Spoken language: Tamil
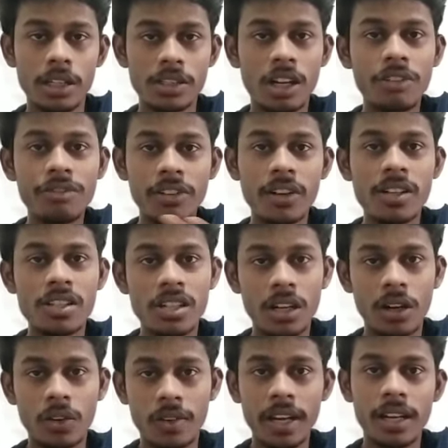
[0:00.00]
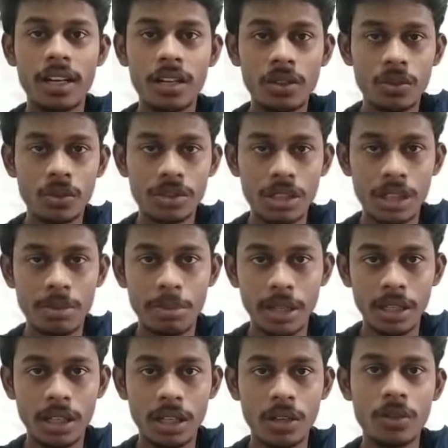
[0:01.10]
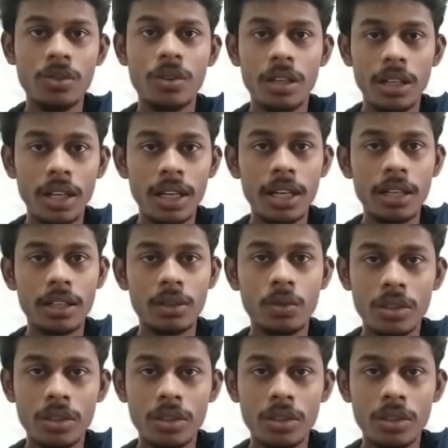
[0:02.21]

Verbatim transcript: சாஃப்ட்வேர் uh, இன்ஜினியர் ஆகணும்னா என்னென்ன கோர்ஸ் எல்லாம் படிக்கணும் இல்லை uh,